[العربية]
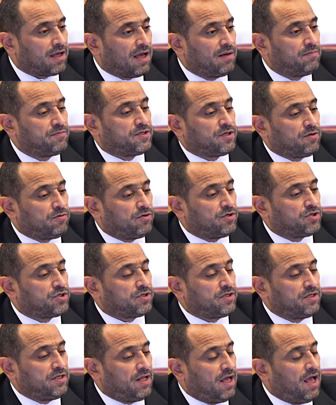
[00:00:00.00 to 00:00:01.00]

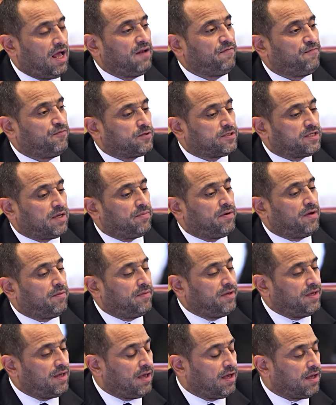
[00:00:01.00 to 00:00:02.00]

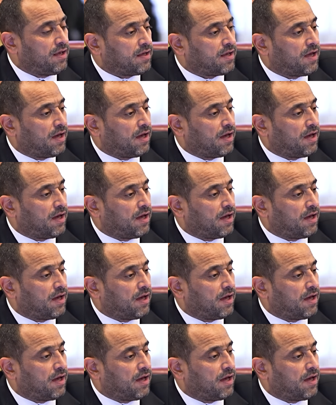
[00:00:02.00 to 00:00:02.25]
25700